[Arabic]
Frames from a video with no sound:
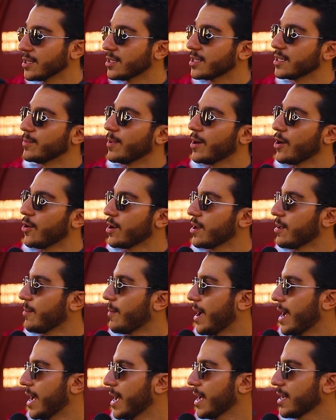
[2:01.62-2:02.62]
حصري بقى ولا
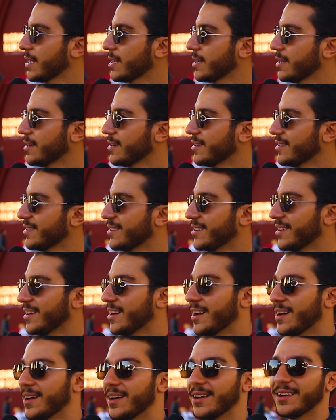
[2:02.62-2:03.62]
معاك
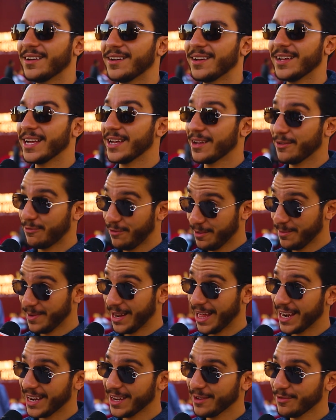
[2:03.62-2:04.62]
آه فيلم
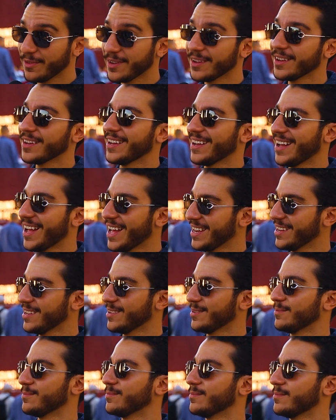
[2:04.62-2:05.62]
الحريفه
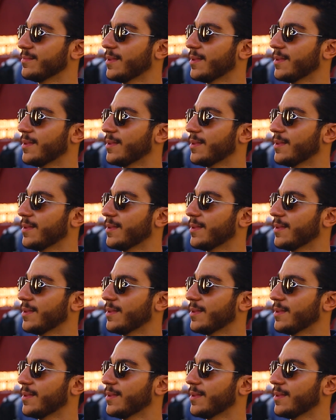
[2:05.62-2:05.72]
انا